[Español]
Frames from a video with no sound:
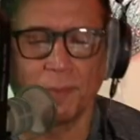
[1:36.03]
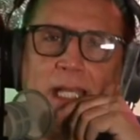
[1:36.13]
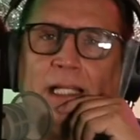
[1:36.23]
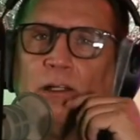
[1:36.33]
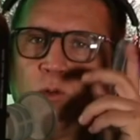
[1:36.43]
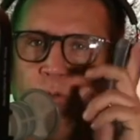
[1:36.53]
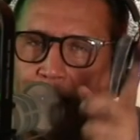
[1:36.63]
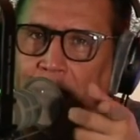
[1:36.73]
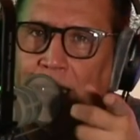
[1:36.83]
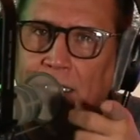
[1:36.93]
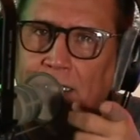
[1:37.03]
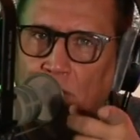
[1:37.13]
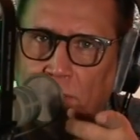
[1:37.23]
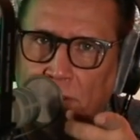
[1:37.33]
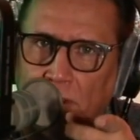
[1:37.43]
Bien, ¿cuál es
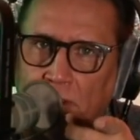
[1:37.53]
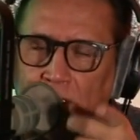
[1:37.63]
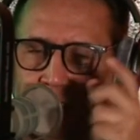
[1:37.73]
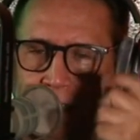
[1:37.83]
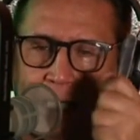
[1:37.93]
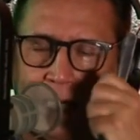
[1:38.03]
el tópico y